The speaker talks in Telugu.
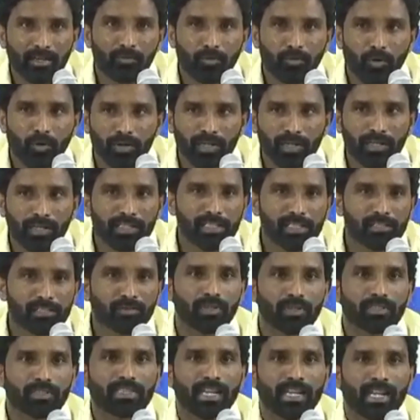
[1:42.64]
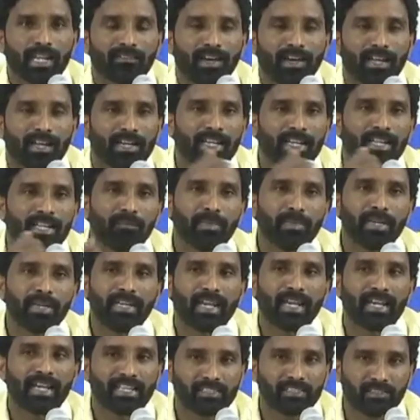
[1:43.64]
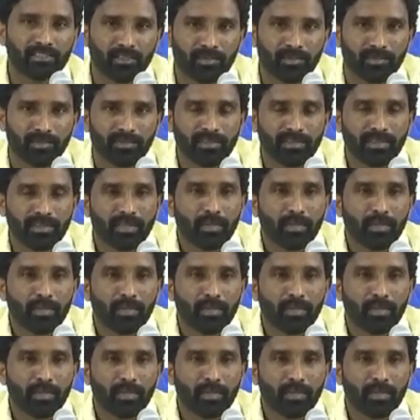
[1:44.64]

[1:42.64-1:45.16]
ఫోటోలు తీసుకొని తెల్లవారి నీ మీడియాలో వేస్తావు